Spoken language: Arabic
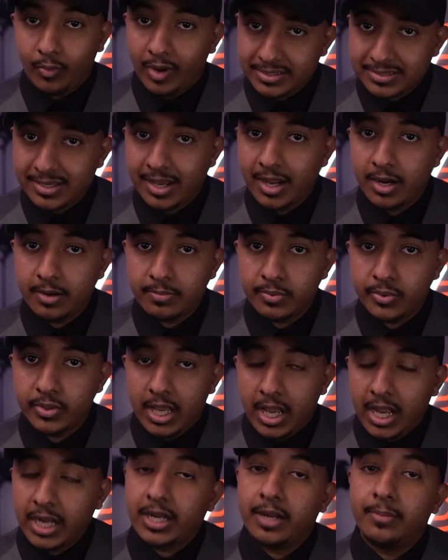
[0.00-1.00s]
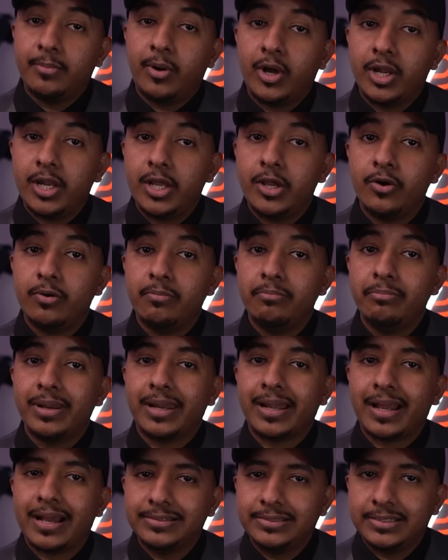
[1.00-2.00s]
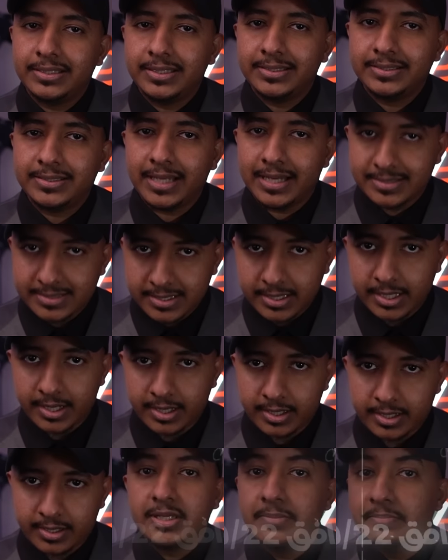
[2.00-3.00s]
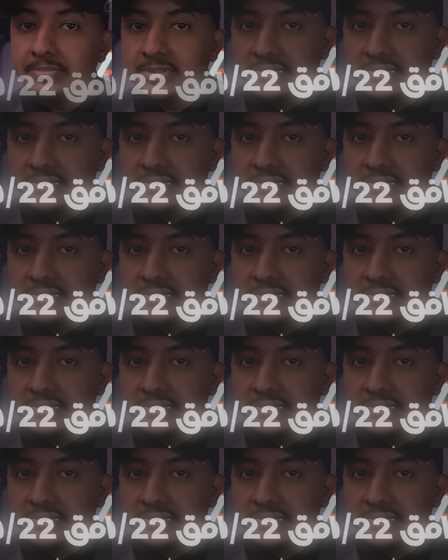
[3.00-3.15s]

وأصحابه حكم عليهم بالقتل تعزير تم